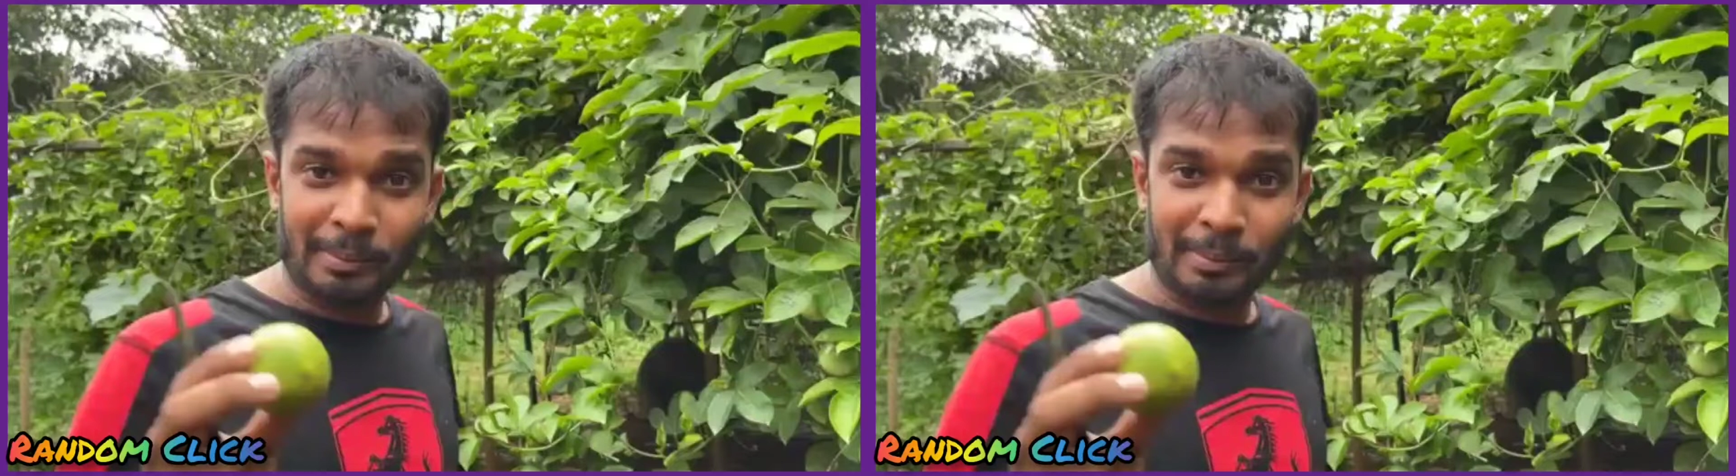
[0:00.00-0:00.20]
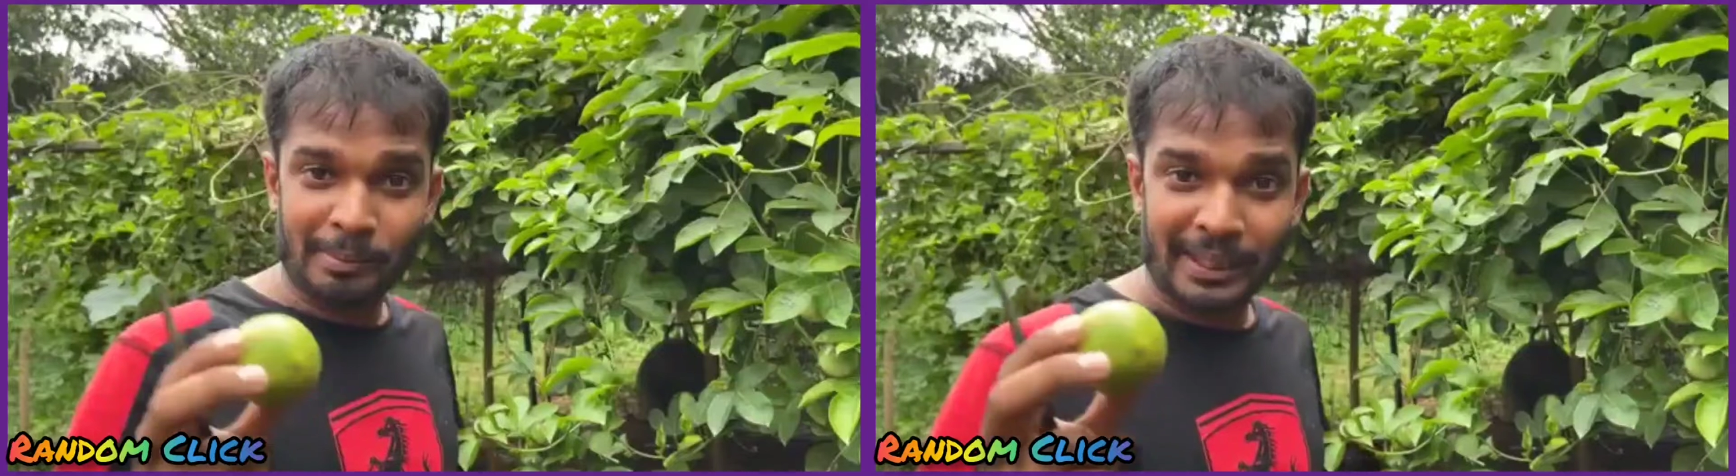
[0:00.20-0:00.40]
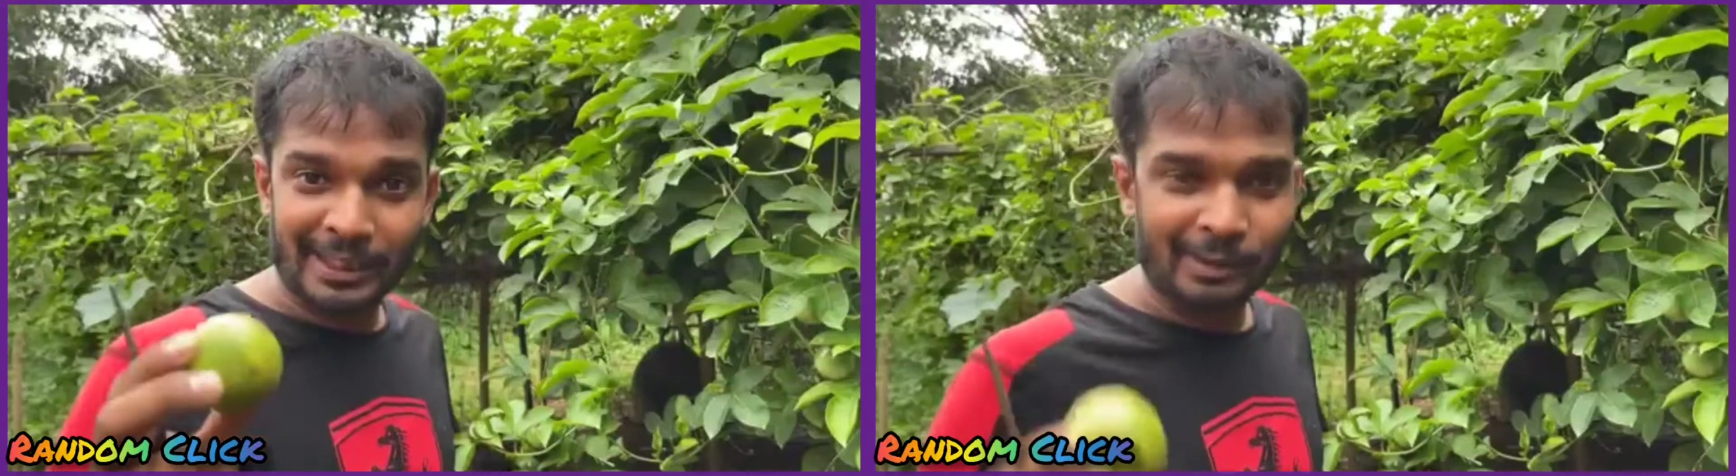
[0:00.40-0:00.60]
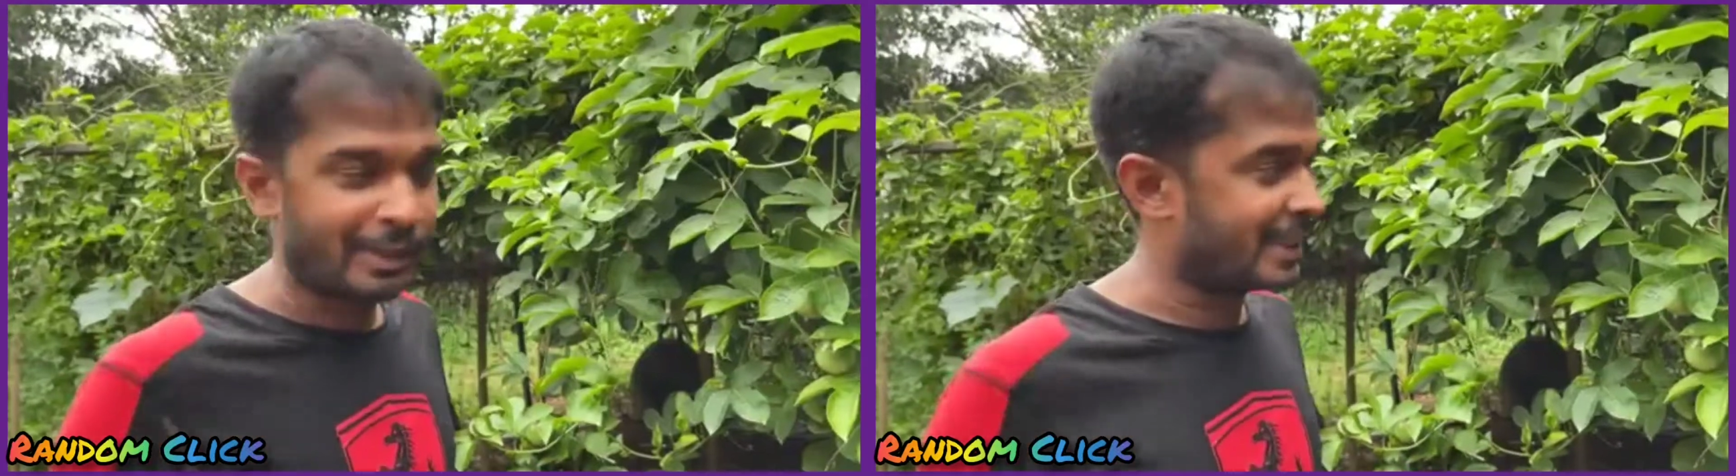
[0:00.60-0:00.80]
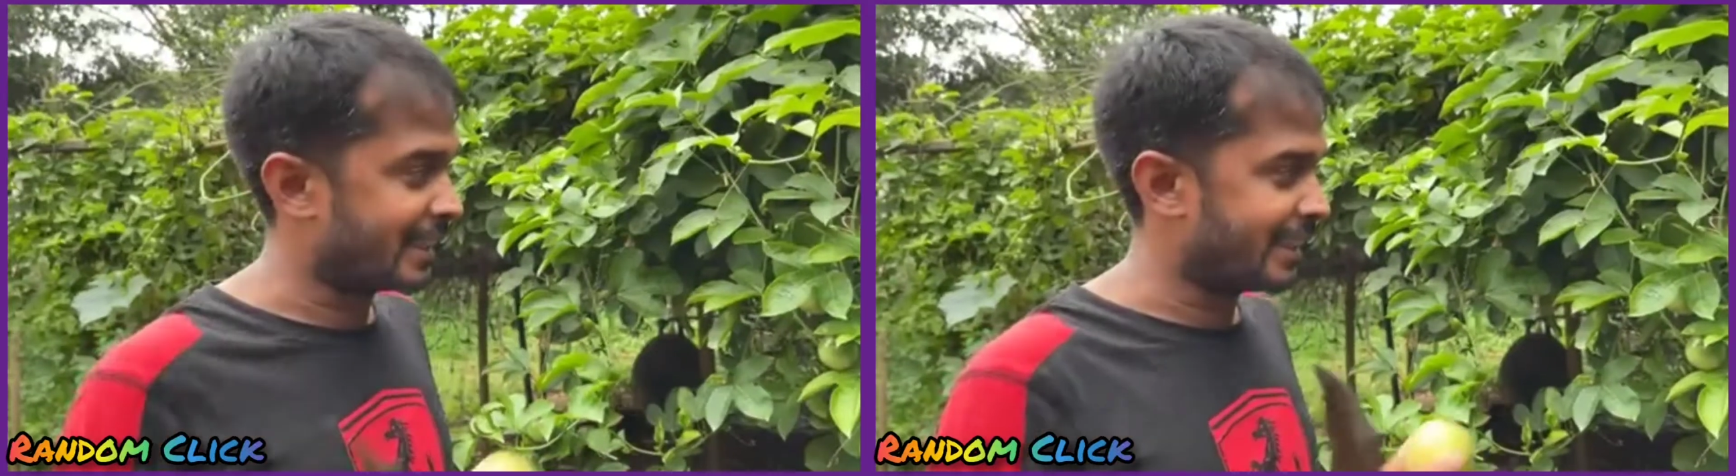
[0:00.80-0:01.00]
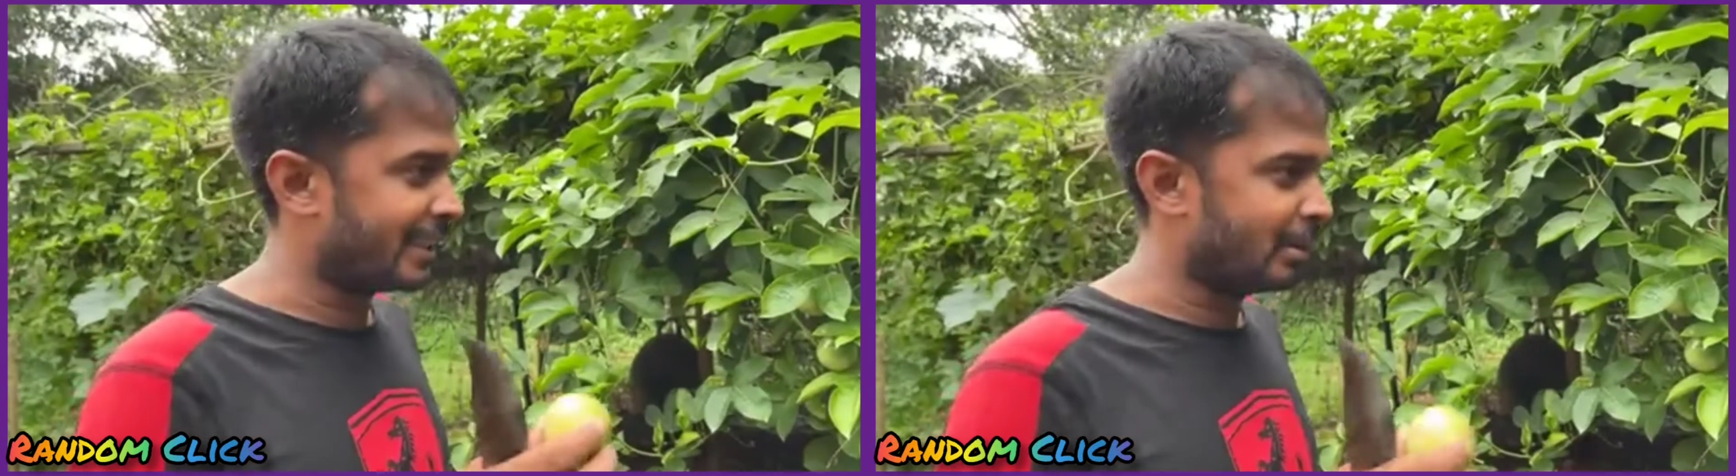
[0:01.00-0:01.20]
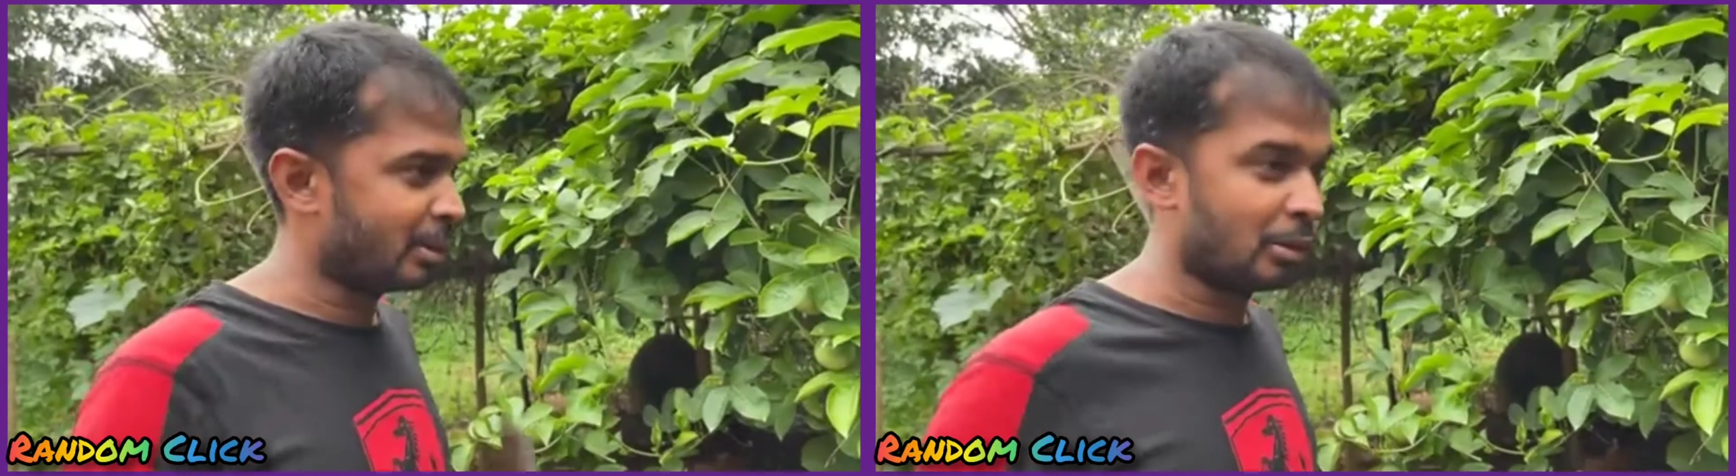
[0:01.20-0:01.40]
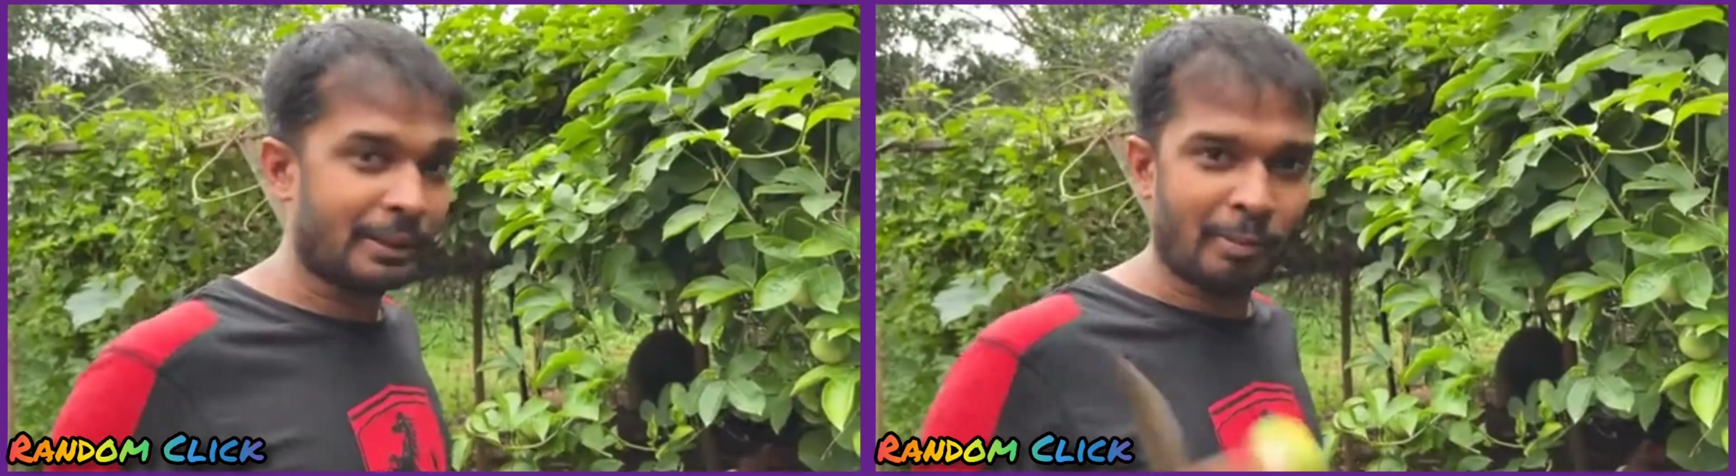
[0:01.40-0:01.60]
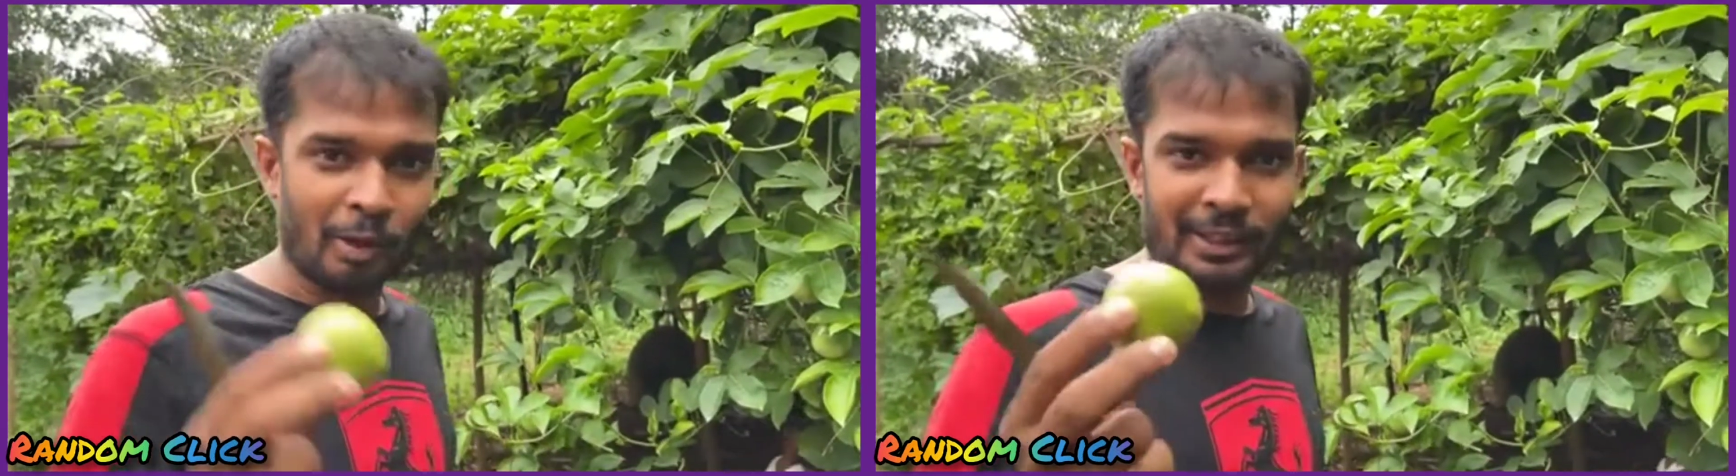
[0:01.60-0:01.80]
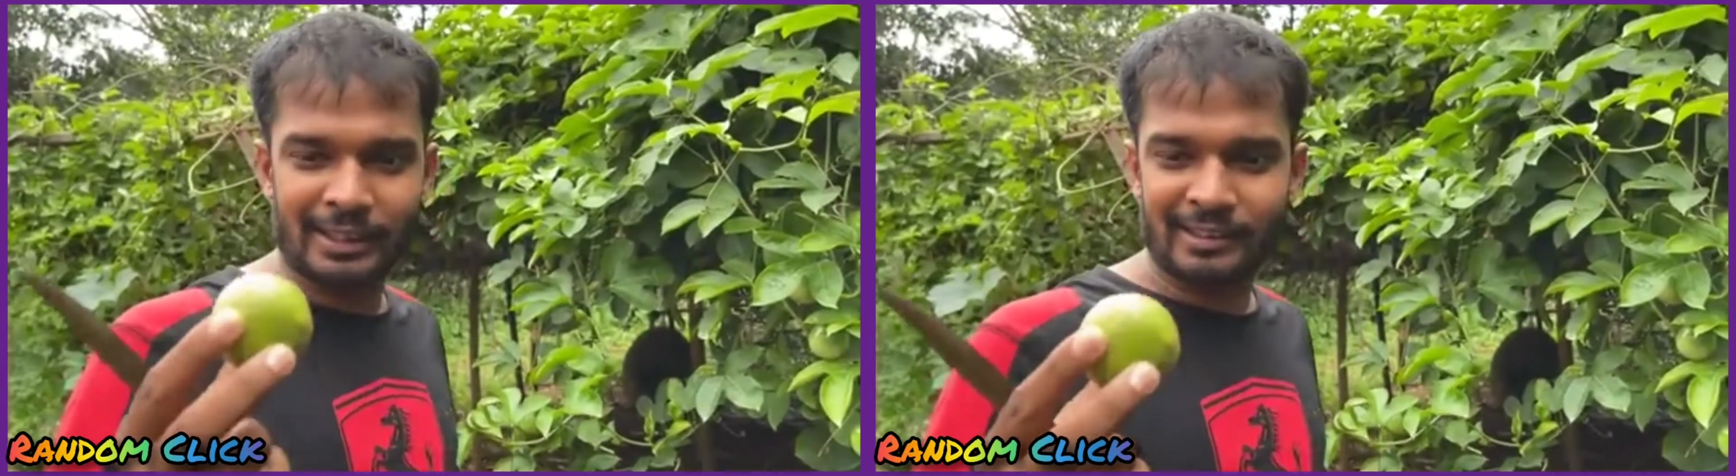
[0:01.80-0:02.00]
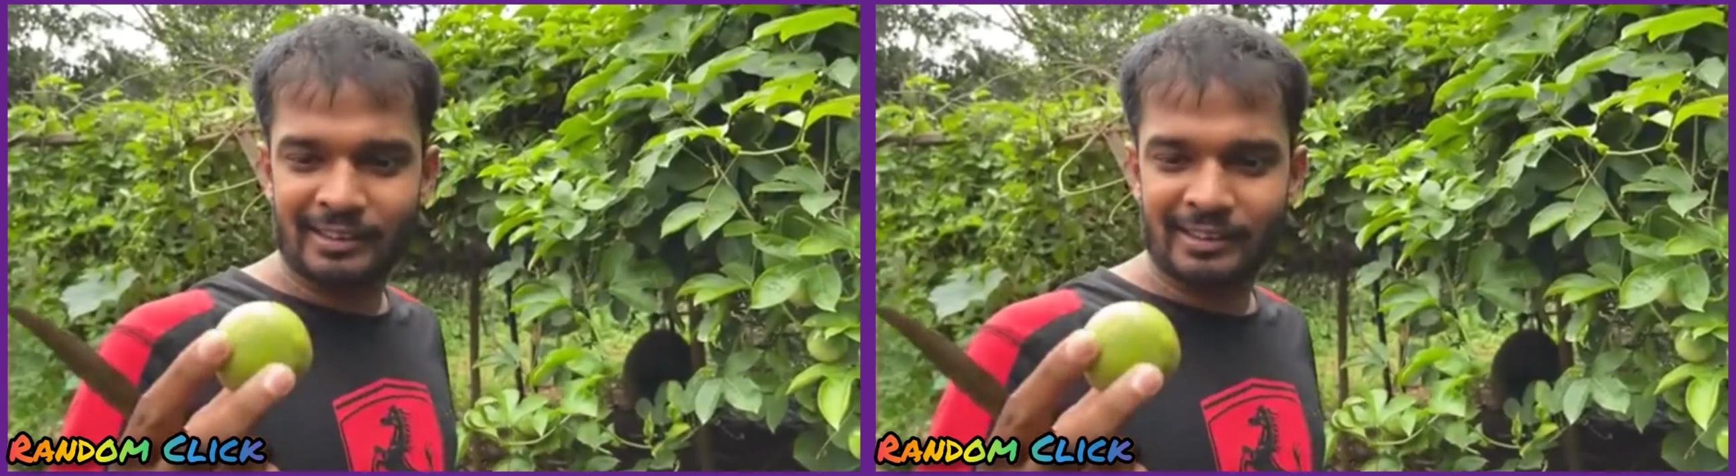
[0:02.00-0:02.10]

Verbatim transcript: কীভাবে খেতে হয় সেটাই দেখাবো তবে এই ফলটা